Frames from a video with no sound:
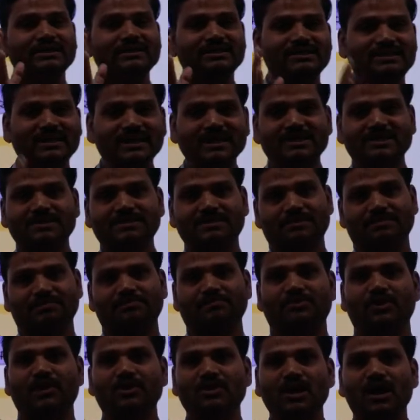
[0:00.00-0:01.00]
जिस
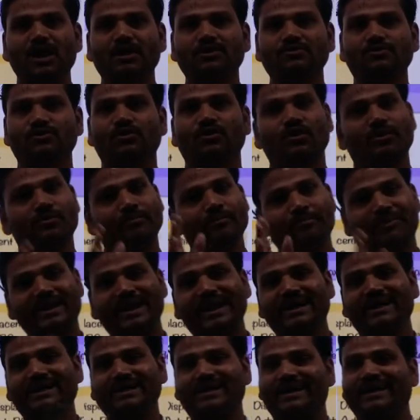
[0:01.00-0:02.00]
प्रोडक्ट को
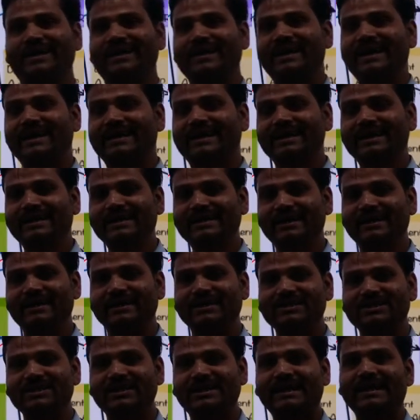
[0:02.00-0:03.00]
ब्रेक करने के
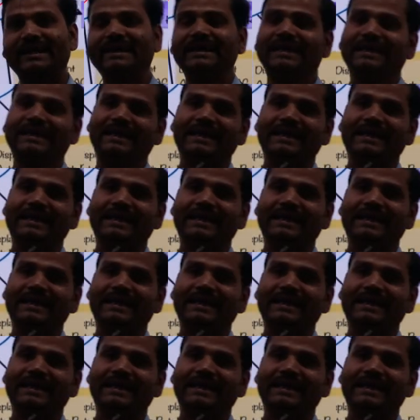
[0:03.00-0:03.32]
लिए ठीक है